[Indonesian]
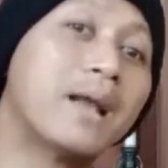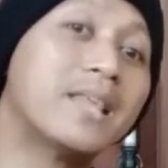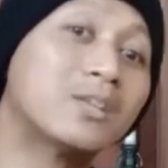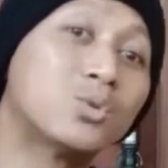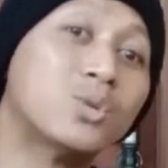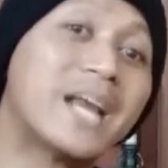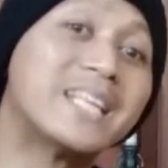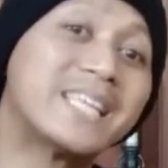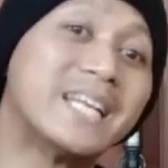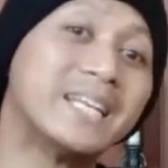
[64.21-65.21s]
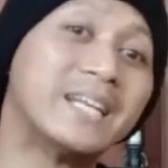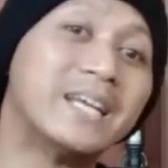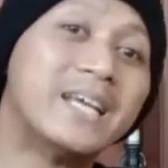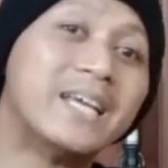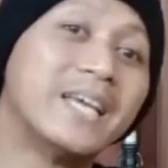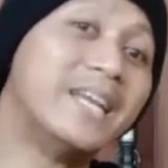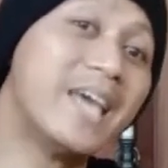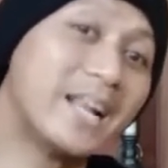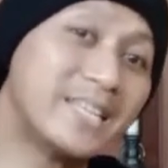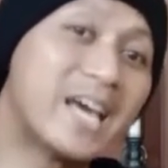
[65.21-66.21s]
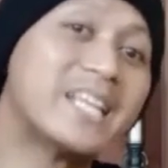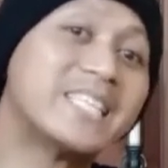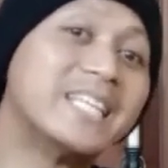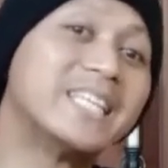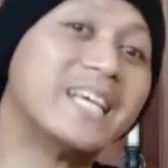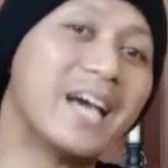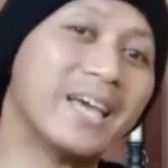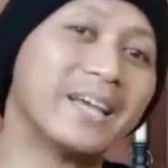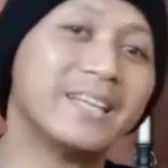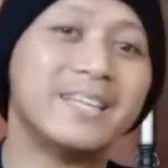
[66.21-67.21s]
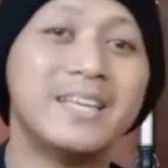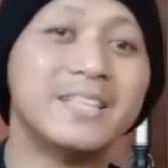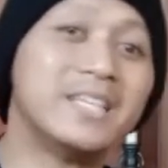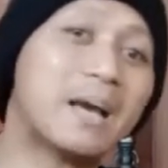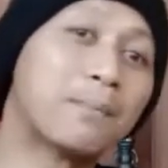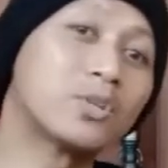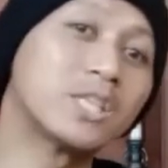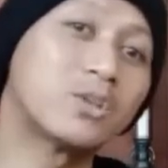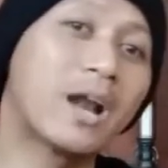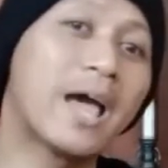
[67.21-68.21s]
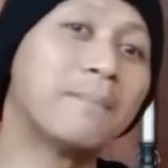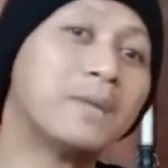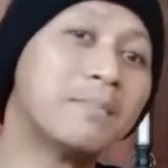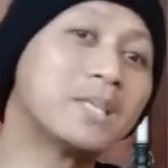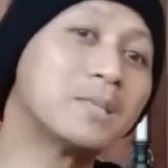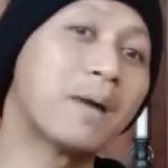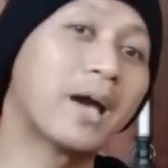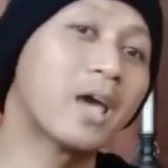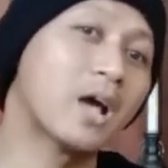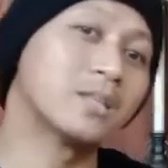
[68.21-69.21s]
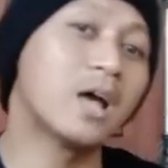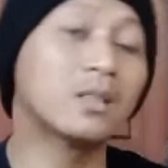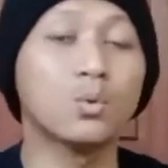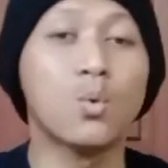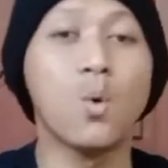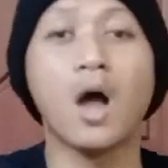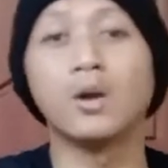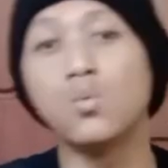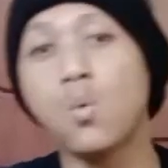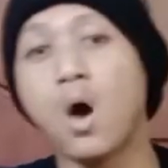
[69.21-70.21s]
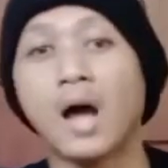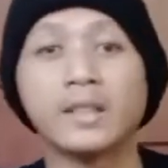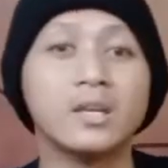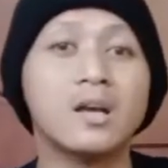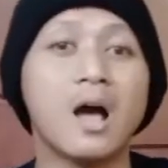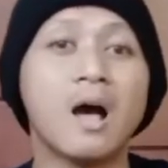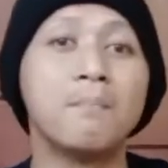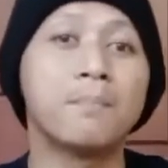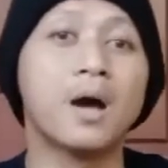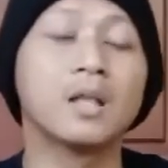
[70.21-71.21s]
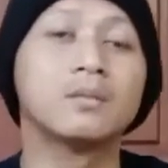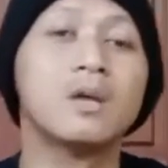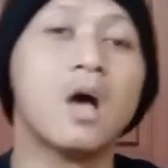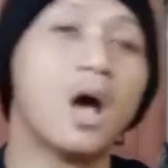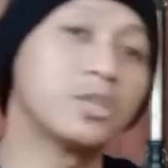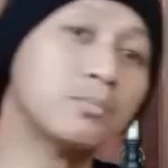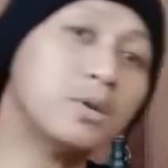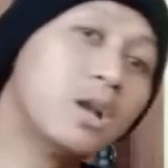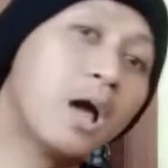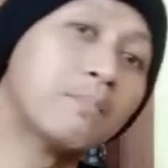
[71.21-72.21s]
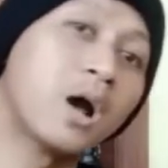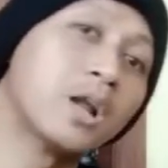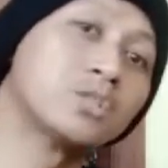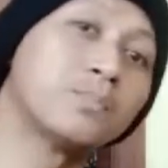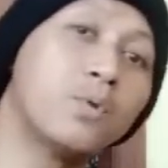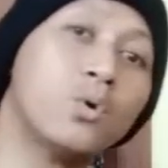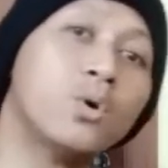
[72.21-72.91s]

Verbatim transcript: yang sudah recent. Idealnya recent 3 ya. Jika prosesor AMD masih pakai A1, A2, A3, A4, A9 bahkan A10